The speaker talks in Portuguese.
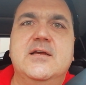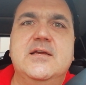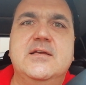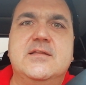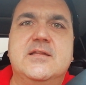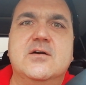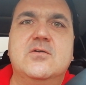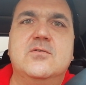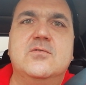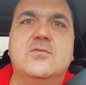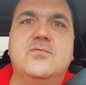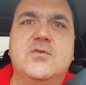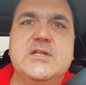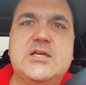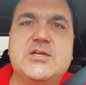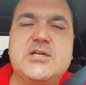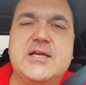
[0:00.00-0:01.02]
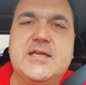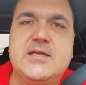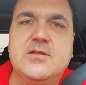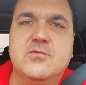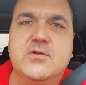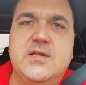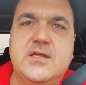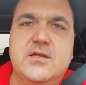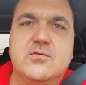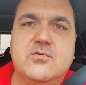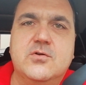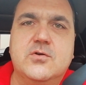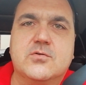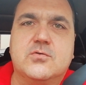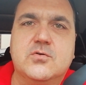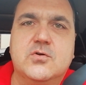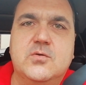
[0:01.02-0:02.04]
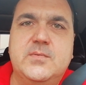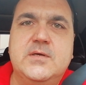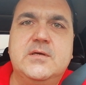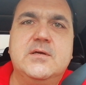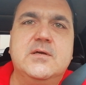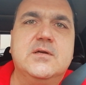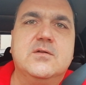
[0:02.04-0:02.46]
Então vou deixar aqui no link do YouTube,